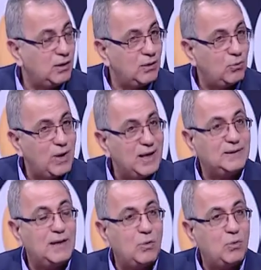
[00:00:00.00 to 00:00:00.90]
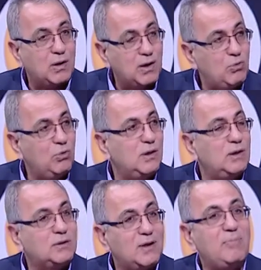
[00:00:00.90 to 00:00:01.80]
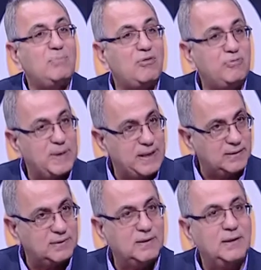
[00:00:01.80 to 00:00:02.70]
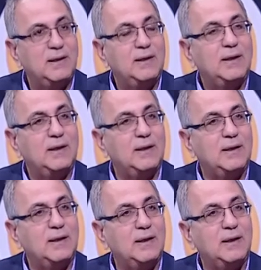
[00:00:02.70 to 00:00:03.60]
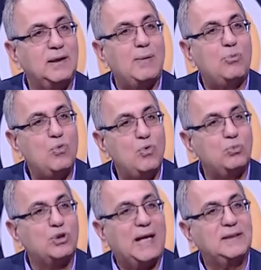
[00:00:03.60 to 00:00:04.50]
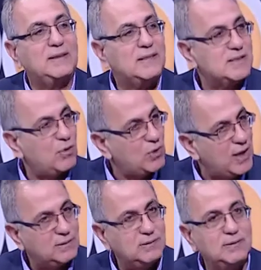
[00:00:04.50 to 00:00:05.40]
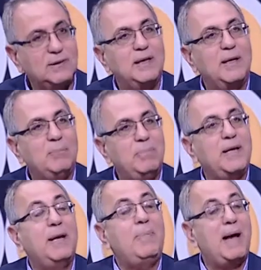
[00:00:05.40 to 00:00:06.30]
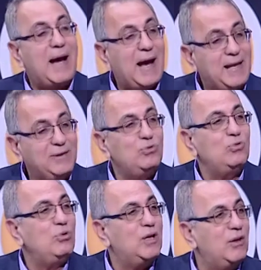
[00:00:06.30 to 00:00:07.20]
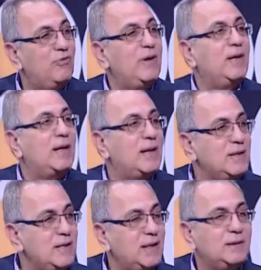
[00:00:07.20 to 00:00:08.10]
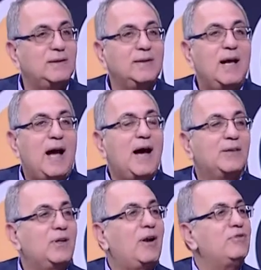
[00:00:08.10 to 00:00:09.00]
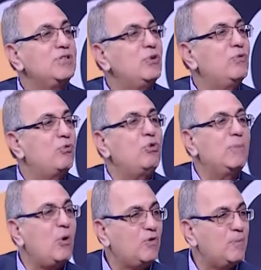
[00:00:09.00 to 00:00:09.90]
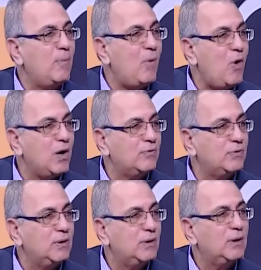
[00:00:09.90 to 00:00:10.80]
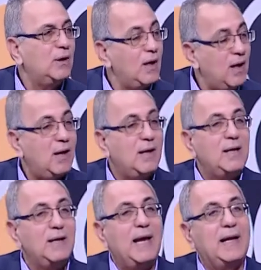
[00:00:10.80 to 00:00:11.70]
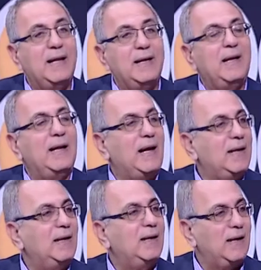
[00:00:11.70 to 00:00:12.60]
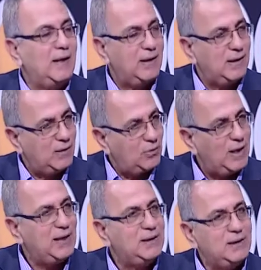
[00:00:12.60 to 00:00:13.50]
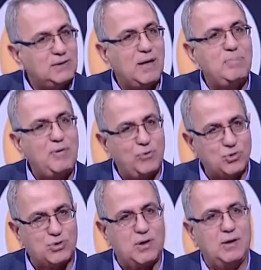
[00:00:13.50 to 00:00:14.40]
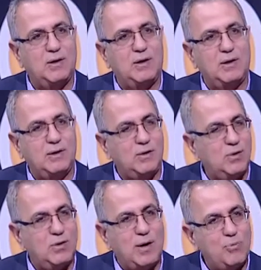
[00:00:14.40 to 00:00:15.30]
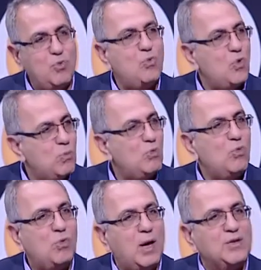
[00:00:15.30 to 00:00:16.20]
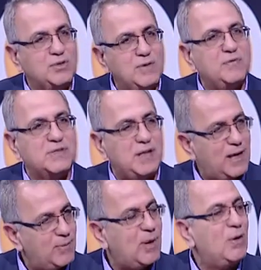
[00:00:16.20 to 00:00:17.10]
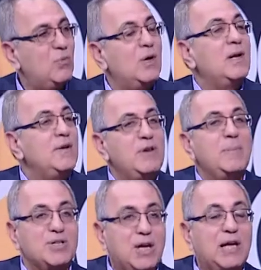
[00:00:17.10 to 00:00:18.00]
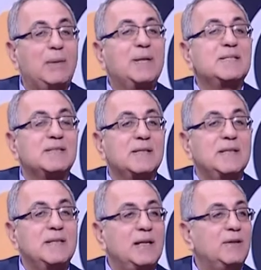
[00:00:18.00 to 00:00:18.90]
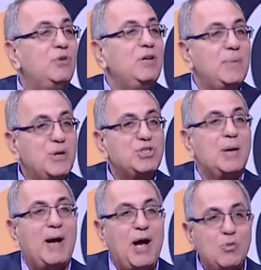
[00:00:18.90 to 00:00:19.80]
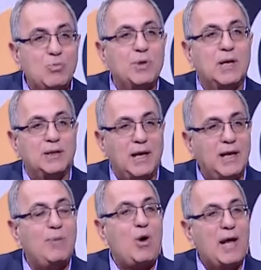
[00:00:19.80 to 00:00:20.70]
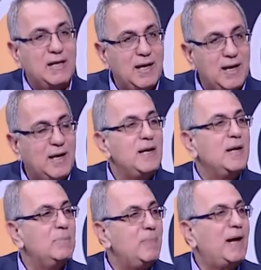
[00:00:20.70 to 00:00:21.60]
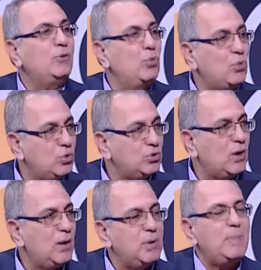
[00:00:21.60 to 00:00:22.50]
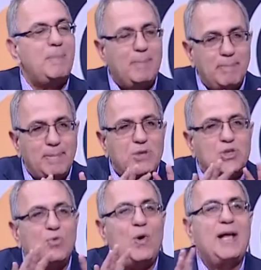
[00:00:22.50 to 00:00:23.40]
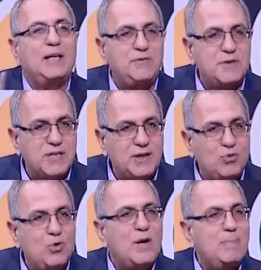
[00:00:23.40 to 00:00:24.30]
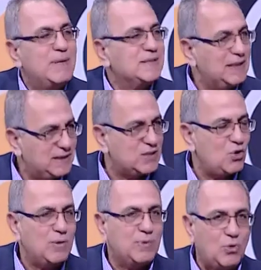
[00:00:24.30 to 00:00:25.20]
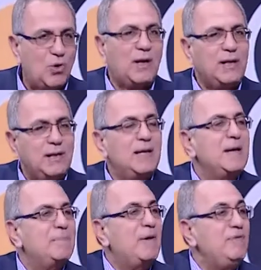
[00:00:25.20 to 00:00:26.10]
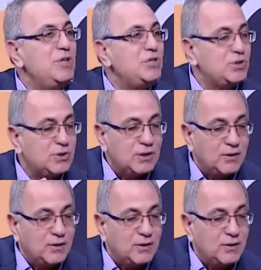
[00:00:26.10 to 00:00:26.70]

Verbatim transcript: الولد او الرجل اللي اتربى في بيت آه، ابوه متعدد الزوجات بيتجوز بيبقى عنده الفكره ديت حاضره في ذهنه في كل موقف من المواقف حاجه عاديه اه لكن لكن الولد اللي اتربى في اسره آه، ابوه وامه عايشين في سلام او في مشاكل بس الدنيا ماشيه معاهم بيتغلبوا عليها بيبقى عنده القدره بيبقى مش وارد في ذهنه مساله الزواج من اخرى يعني مفيش